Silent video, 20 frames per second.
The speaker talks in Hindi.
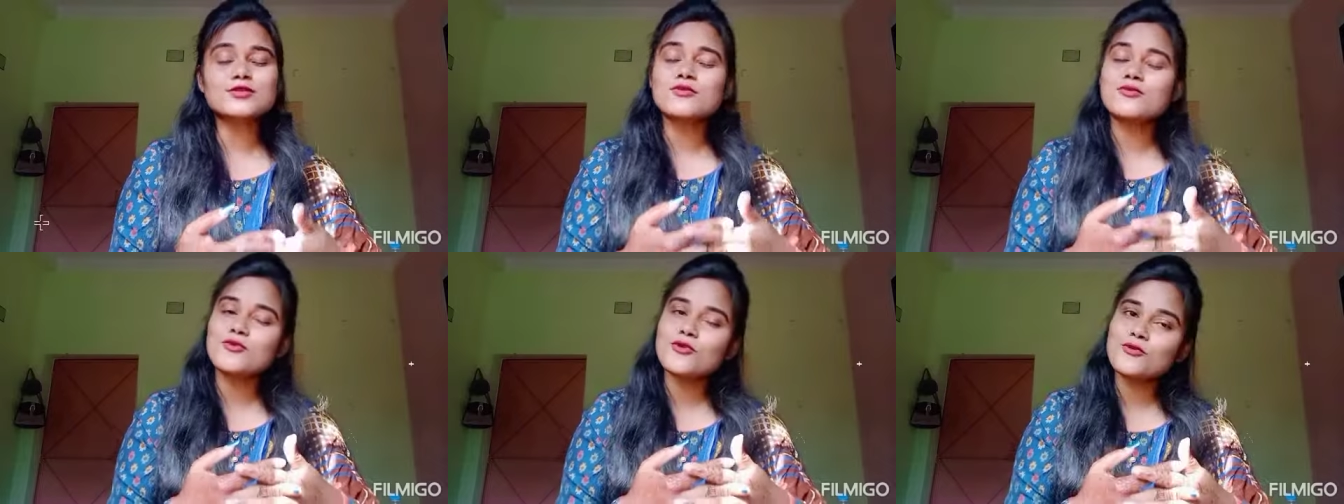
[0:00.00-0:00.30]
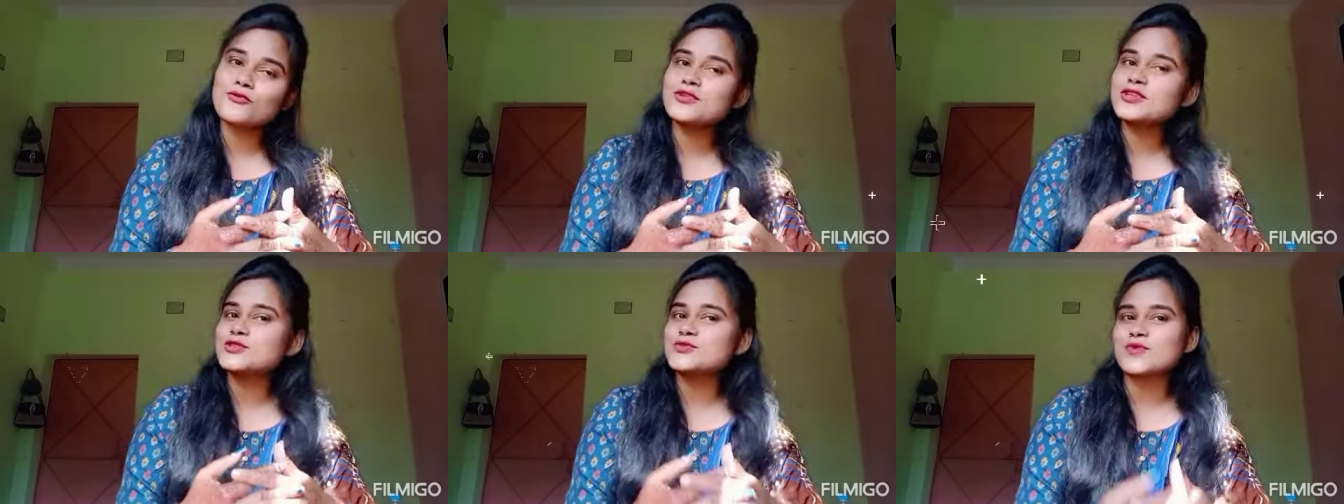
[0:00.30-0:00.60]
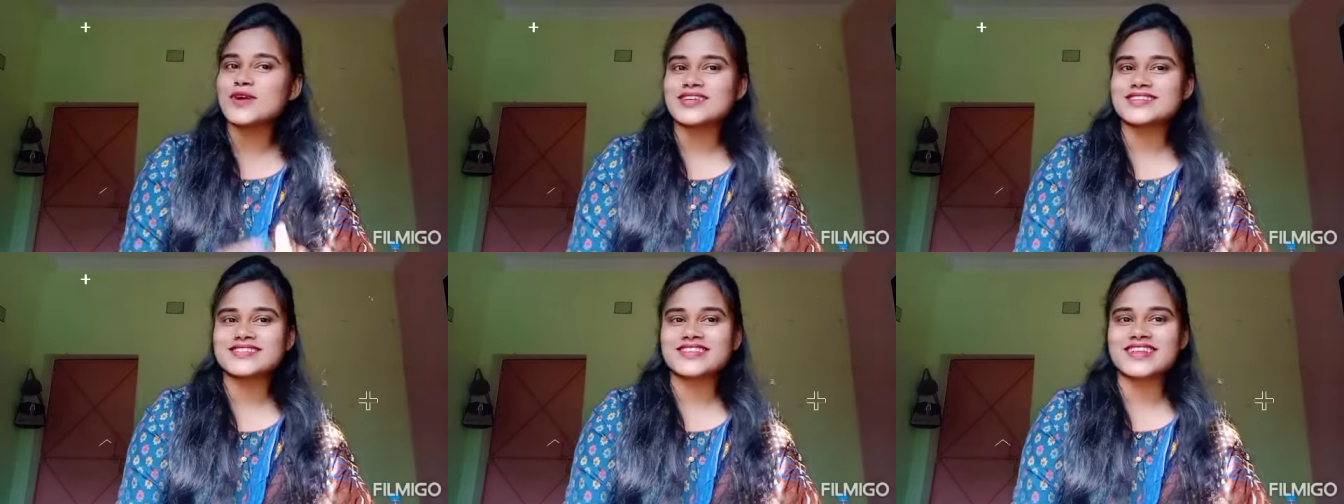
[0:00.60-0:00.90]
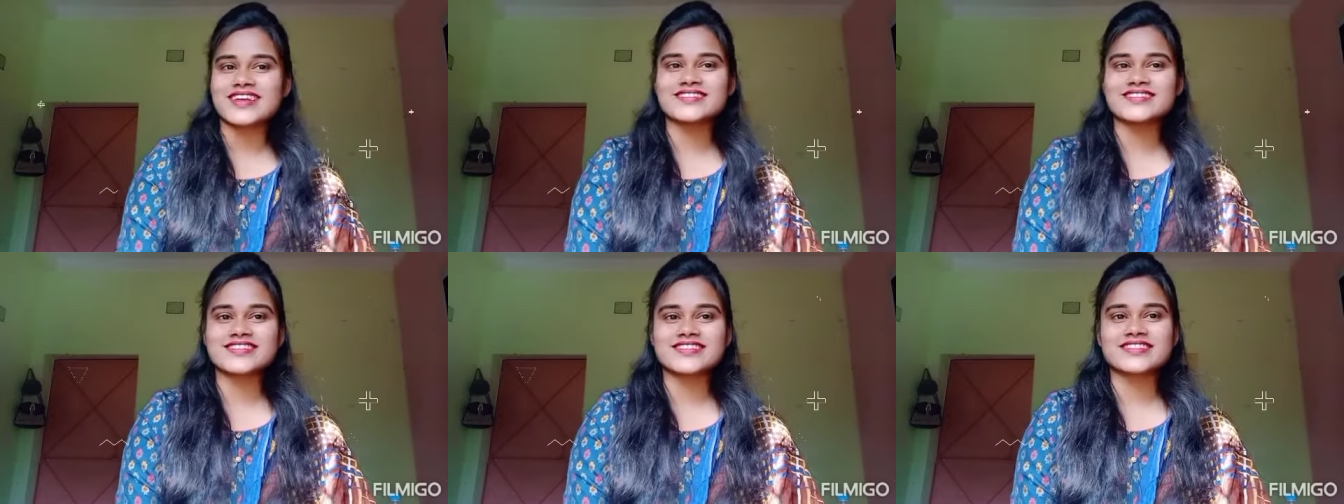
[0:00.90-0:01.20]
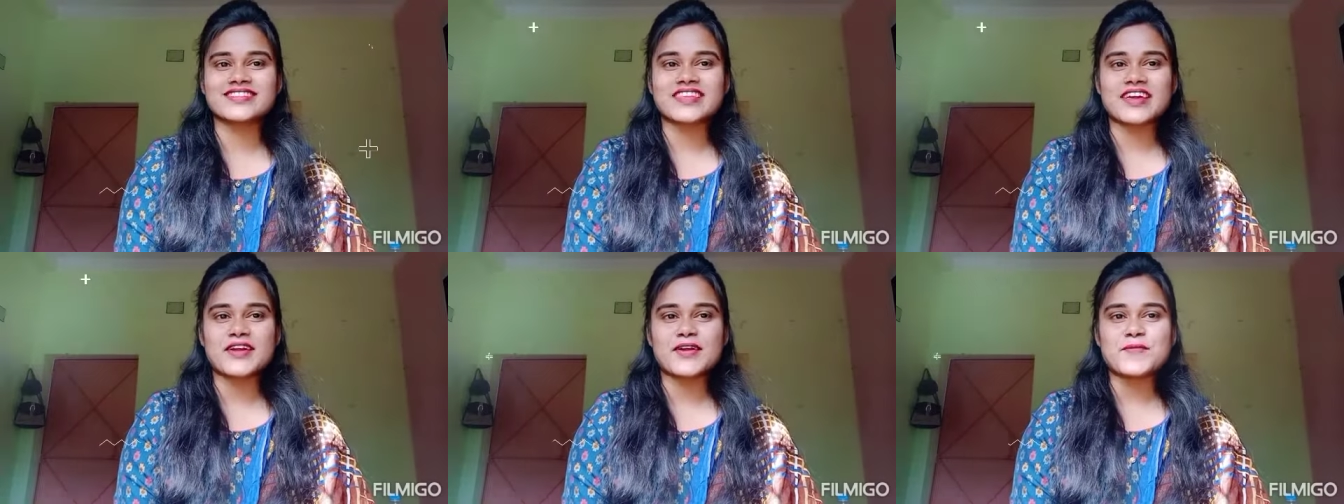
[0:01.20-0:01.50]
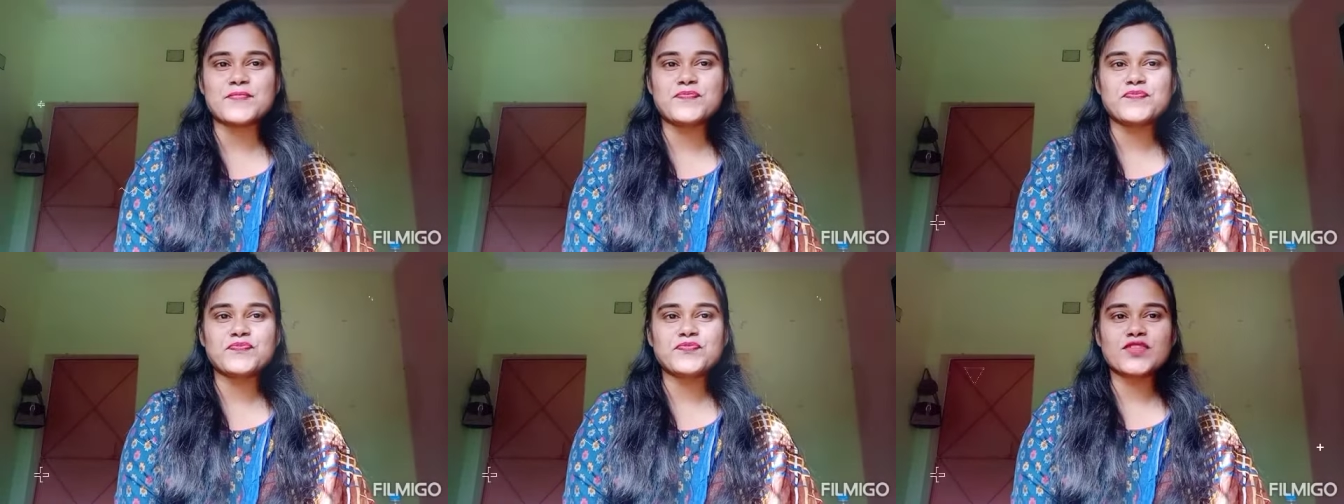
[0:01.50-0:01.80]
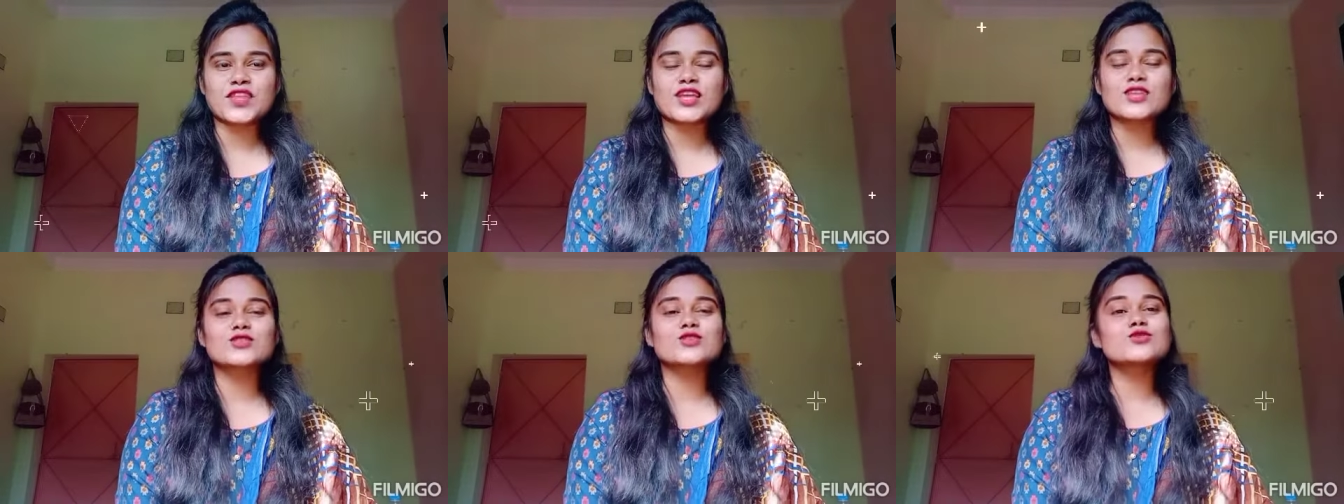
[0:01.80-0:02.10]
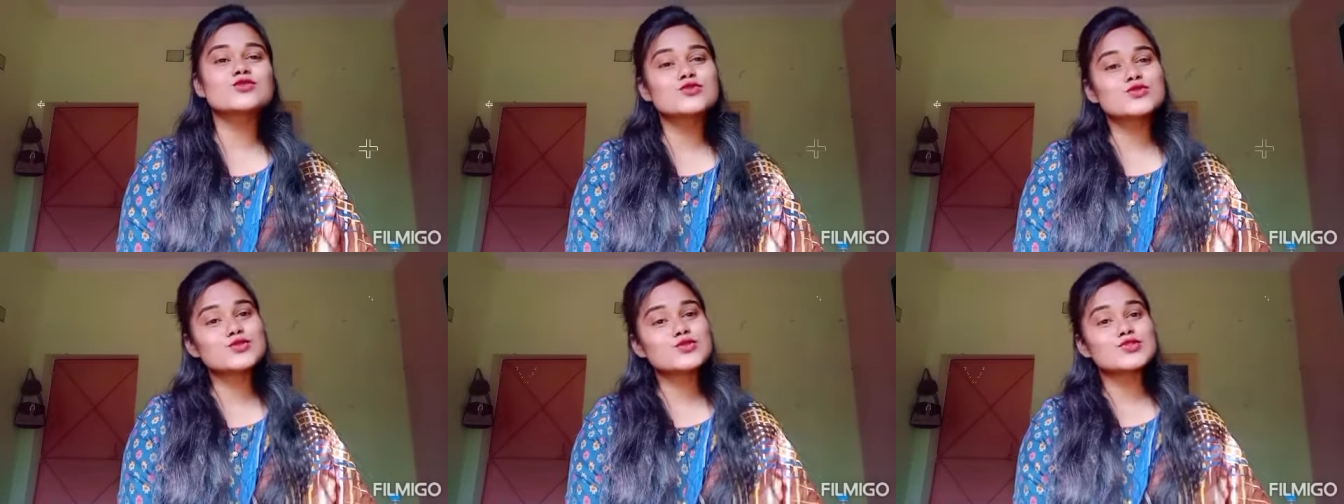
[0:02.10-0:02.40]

वो भी स्वस्थ रह सकते हैं तो दोस्तों